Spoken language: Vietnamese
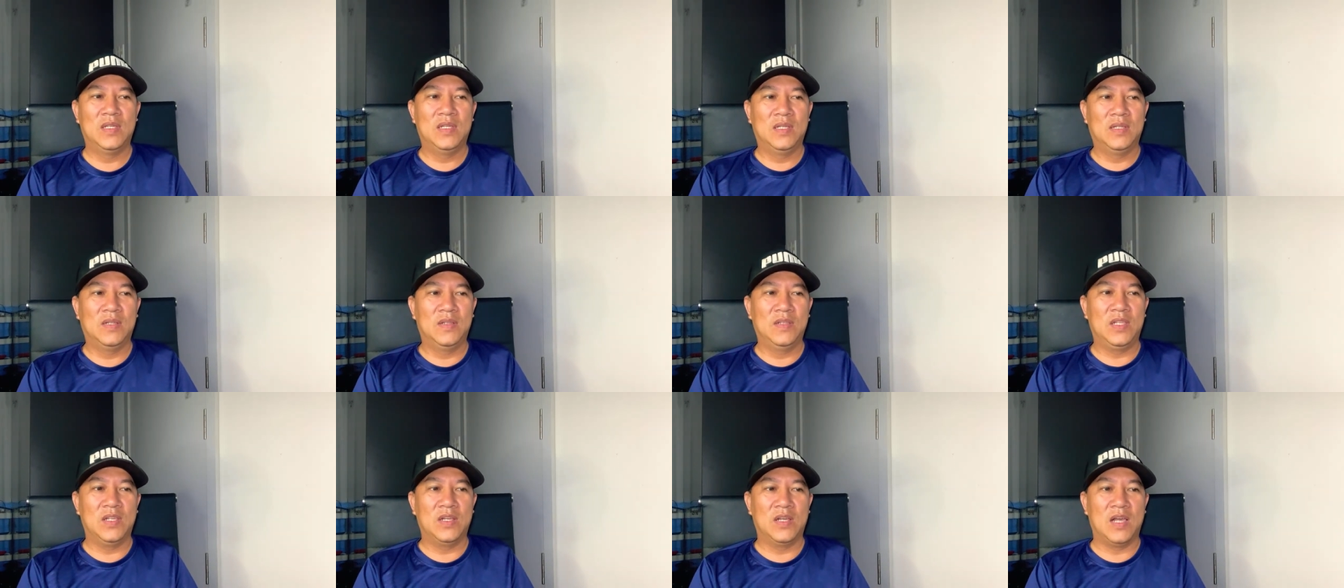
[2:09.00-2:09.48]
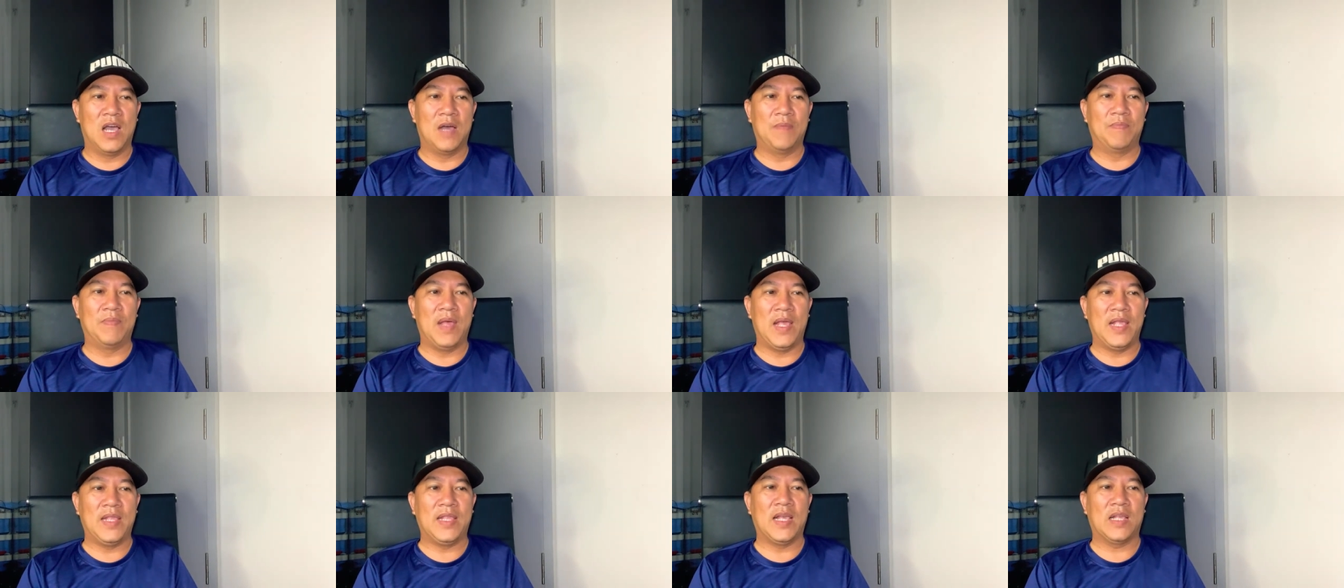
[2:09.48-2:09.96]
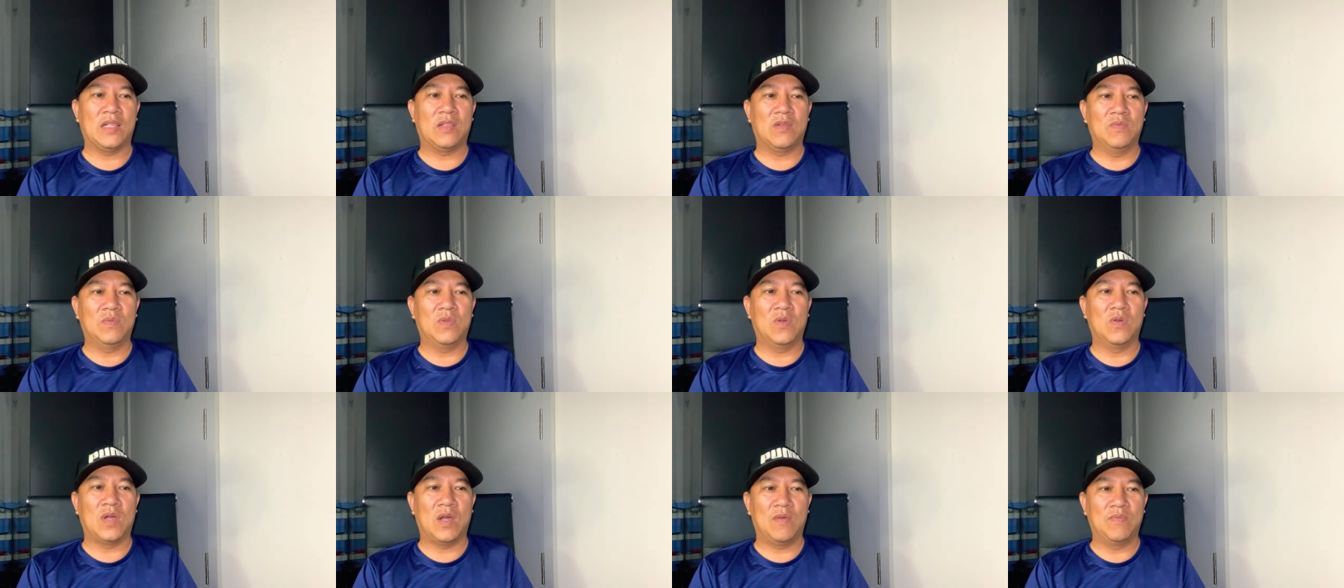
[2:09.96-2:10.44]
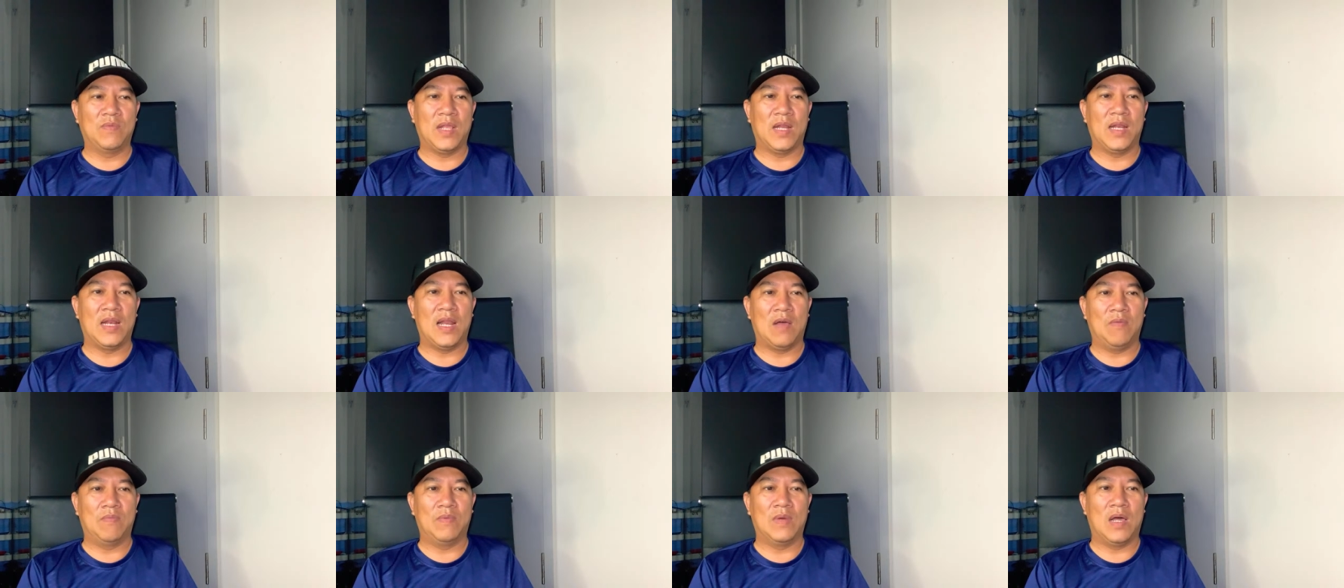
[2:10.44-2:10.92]
cái trường hợp này chắc chúng tôi không
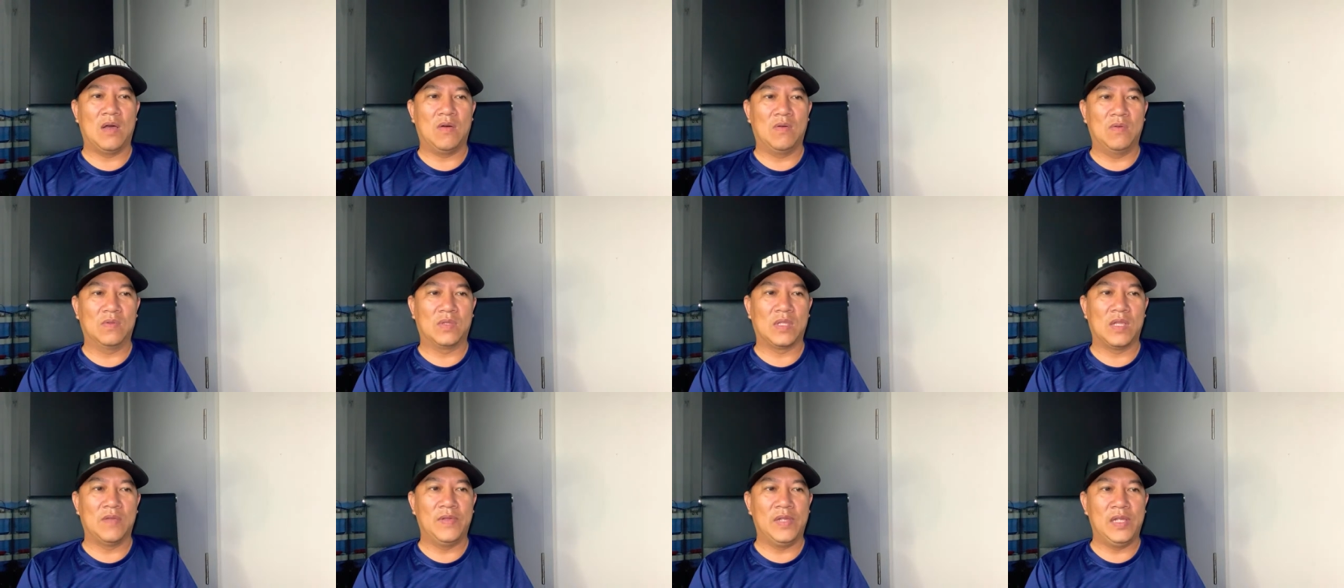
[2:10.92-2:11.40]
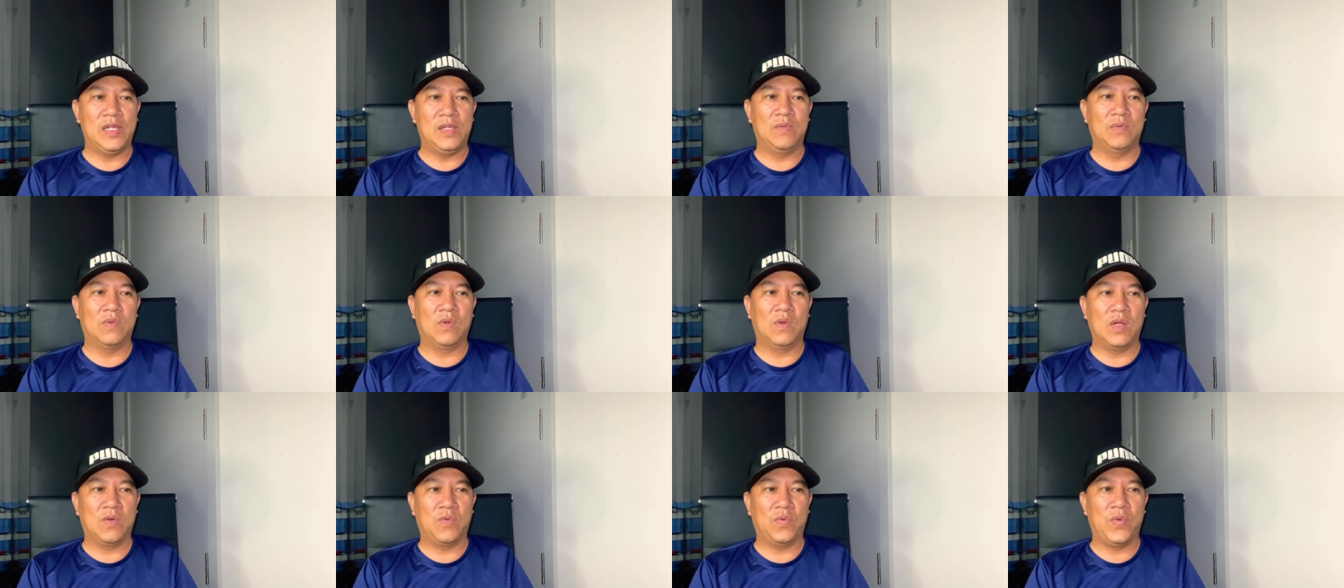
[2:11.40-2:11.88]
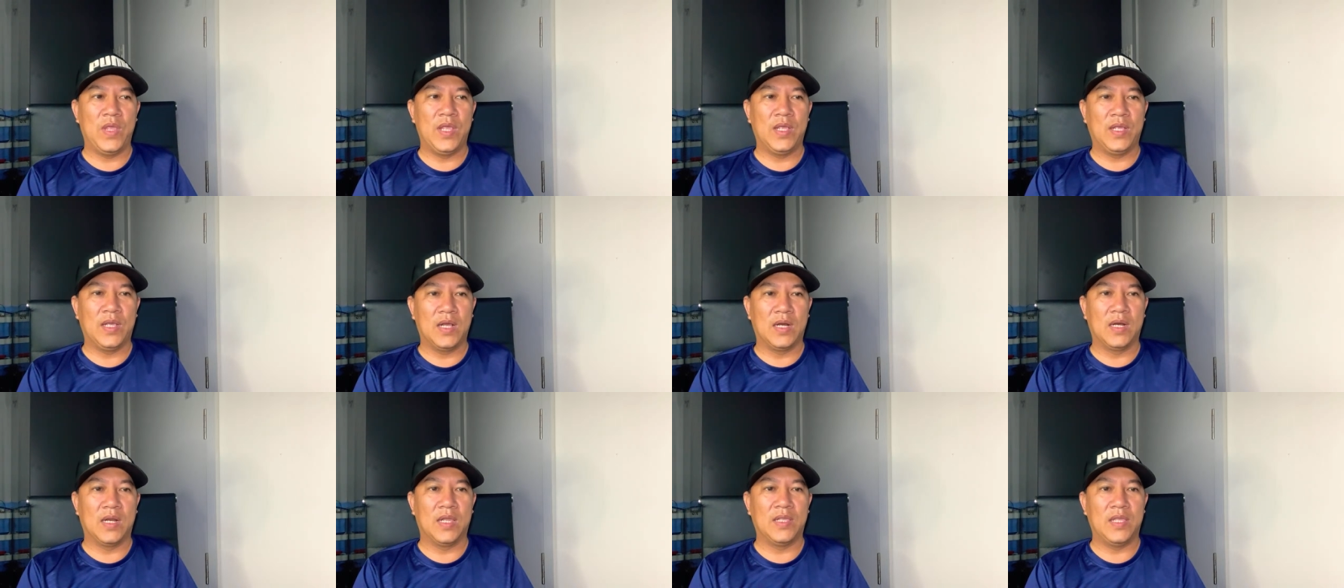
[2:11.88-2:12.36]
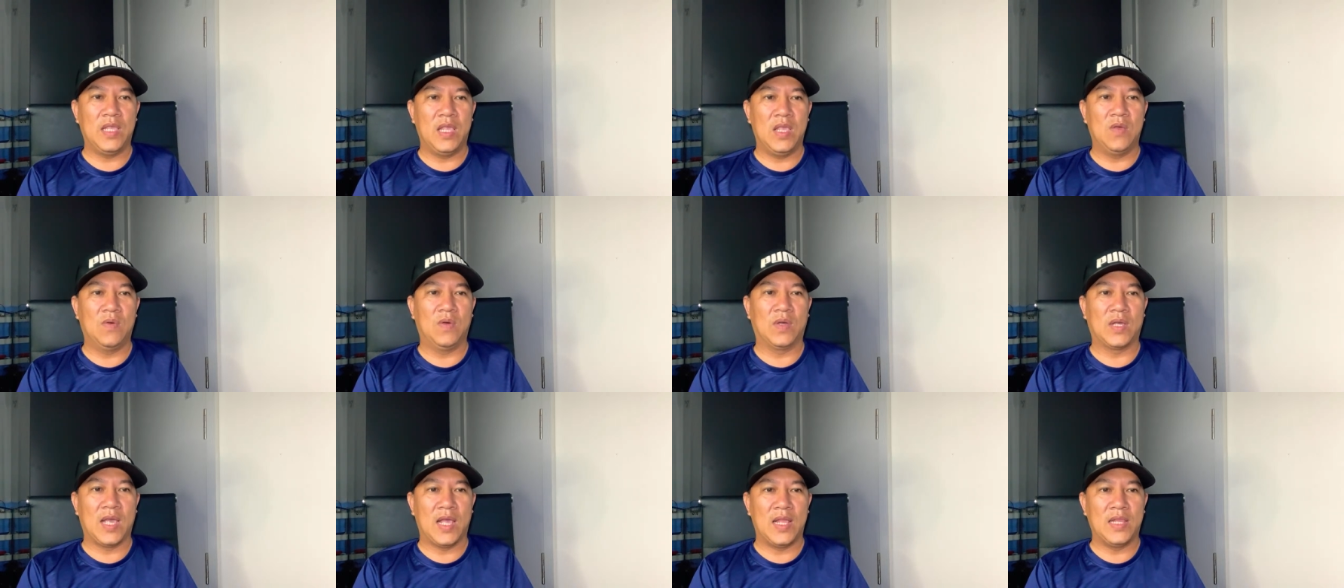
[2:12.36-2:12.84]
chạnh lòng đâu tại vì chúng tôi đã khuyên rất là
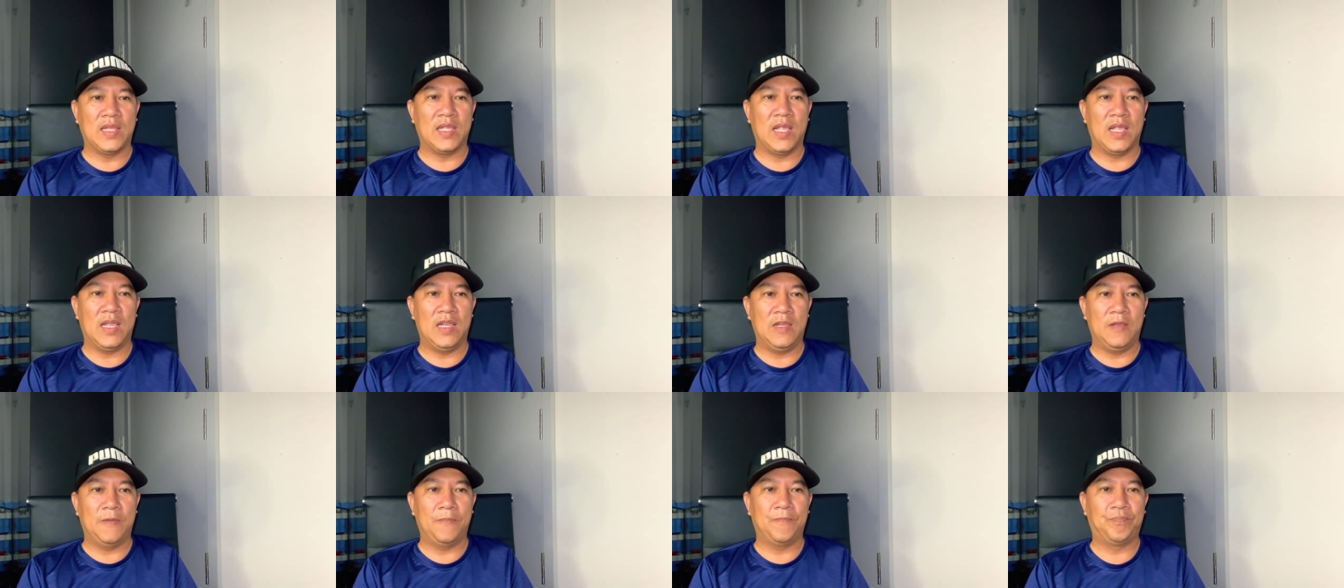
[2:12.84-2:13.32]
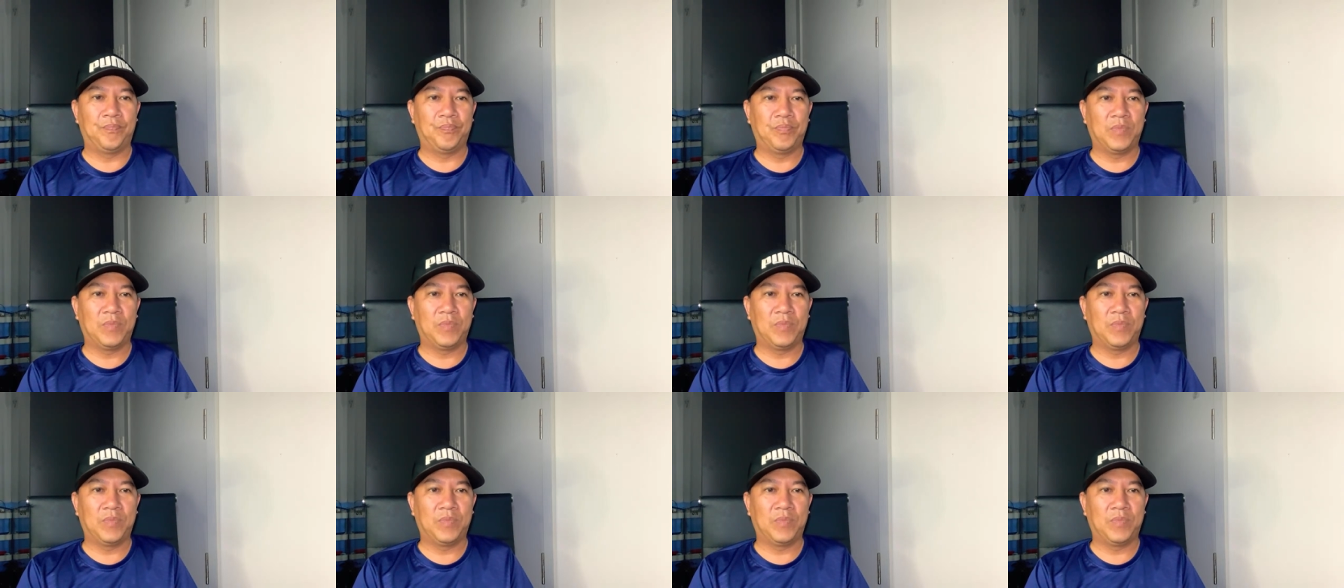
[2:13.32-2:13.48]
nhiều các anh chị